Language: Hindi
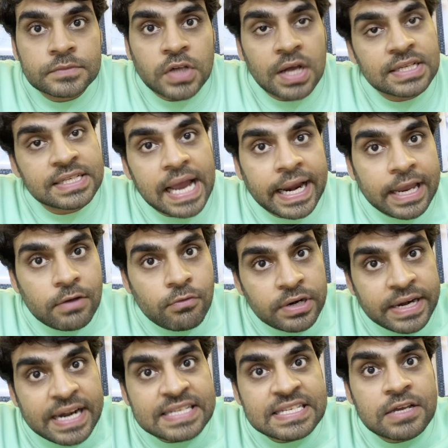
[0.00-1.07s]
और जाके वो
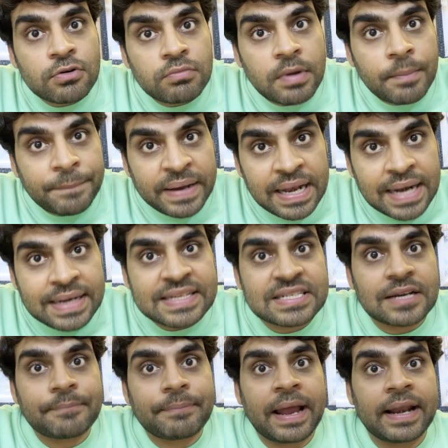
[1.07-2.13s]
ड्रेसिंग रूम में पीला टी
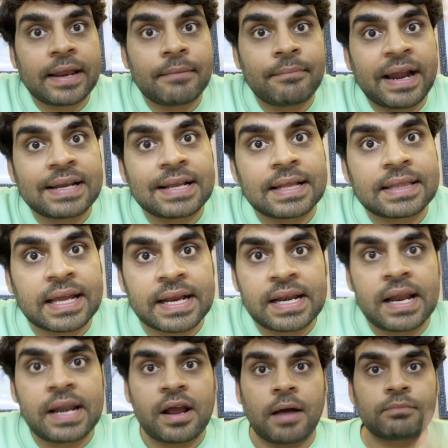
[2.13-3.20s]
शर्ट पहन के बैठ जाता कि
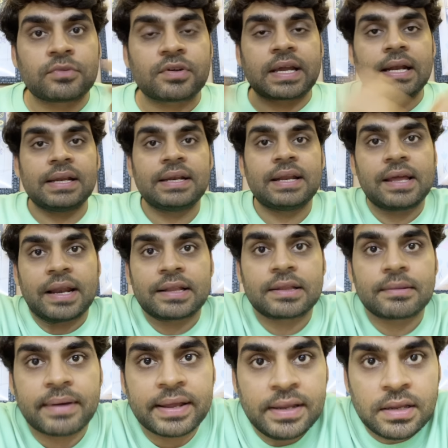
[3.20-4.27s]
नहीं नहीं हम तो खेल ही नहीं रहे थे
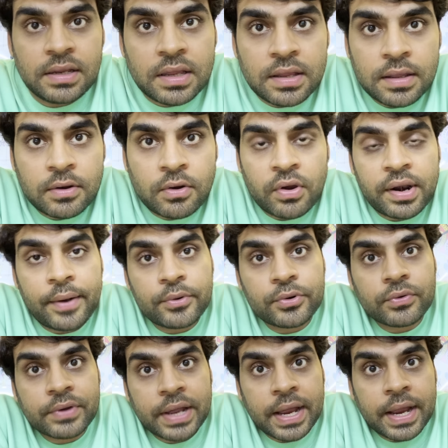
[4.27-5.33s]
भाई ये कौन आउट
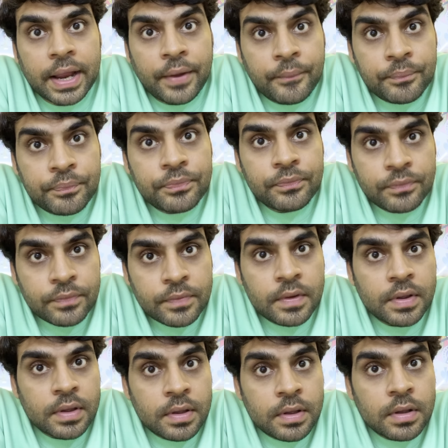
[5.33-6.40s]
हो क्या है
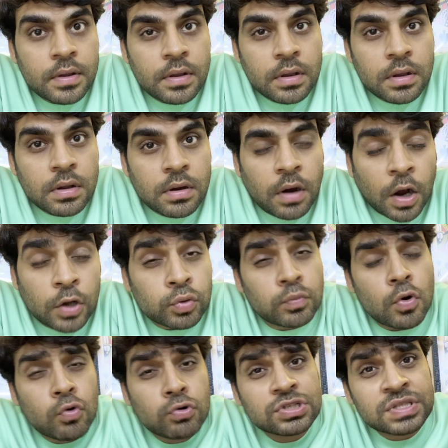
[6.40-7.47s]
और
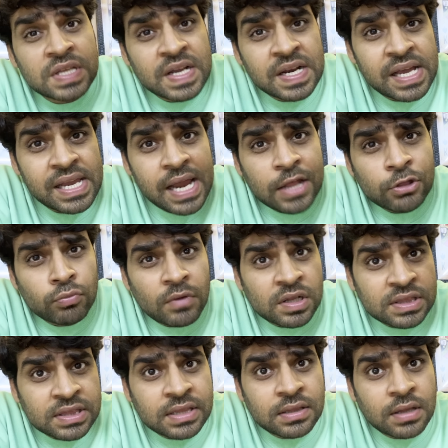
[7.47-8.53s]
तुमको कुछ दिख नहीं रहा तुम
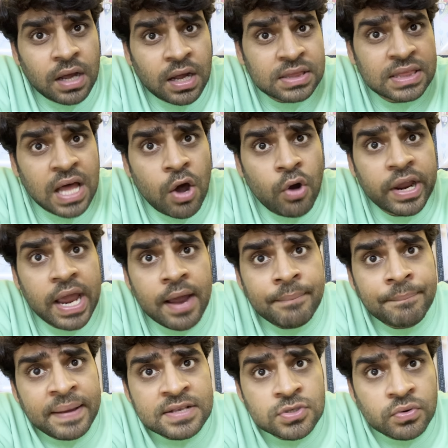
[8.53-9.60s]
अंधा हो गया
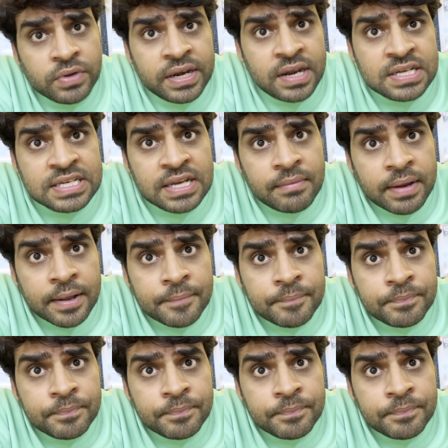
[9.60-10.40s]
पैसों के नशे में